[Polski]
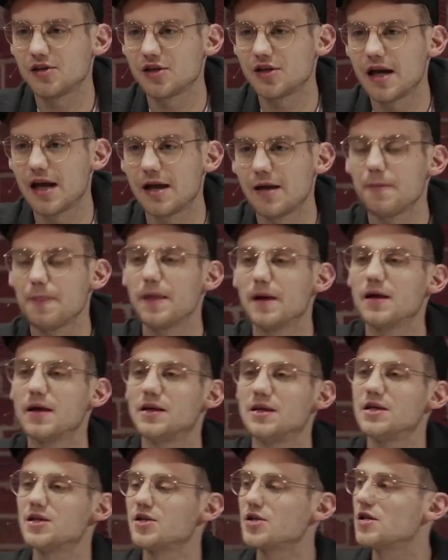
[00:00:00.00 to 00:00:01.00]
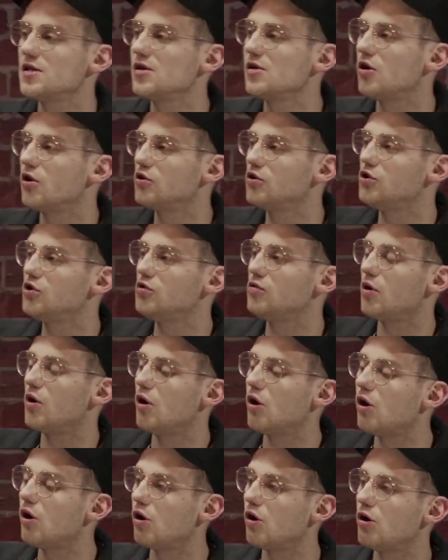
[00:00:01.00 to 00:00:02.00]
że jeżeli
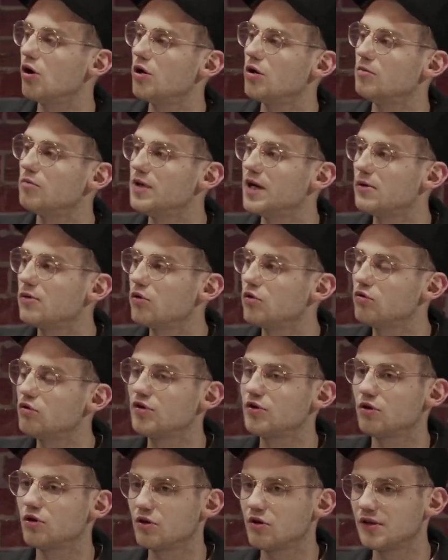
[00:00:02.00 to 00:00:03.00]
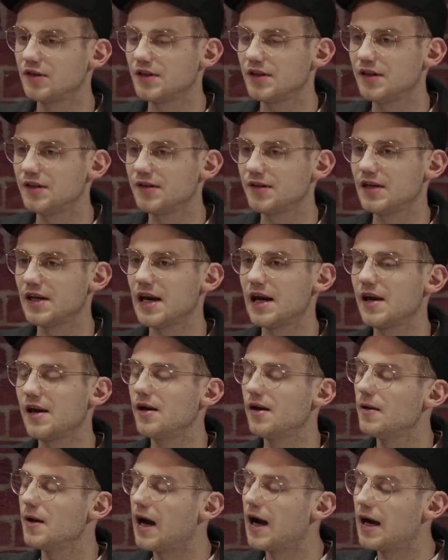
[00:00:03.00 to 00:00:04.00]
chodziło o białorusko-rosyjskie
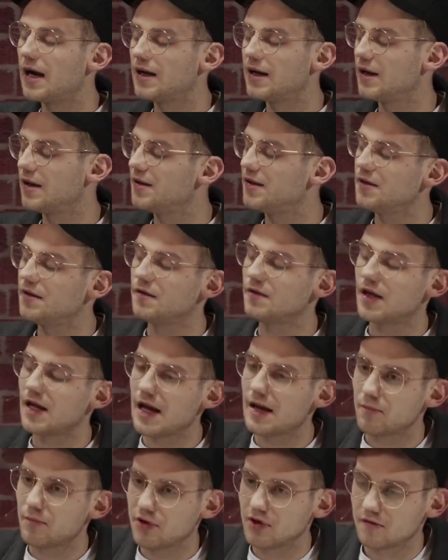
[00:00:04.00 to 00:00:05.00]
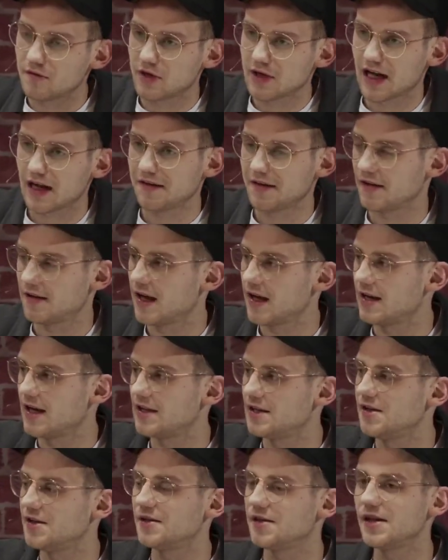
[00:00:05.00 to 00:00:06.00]
agresywne prowokacje na
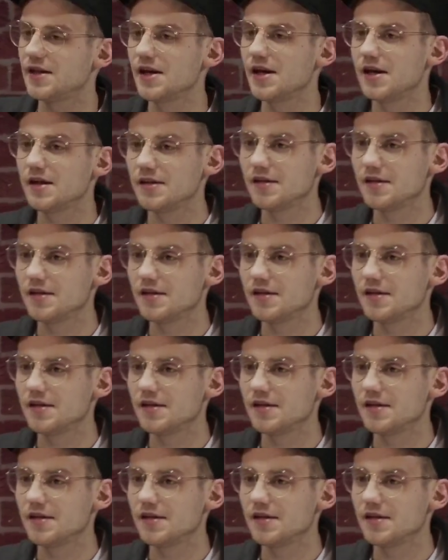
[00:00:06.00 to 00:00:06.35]
granicy,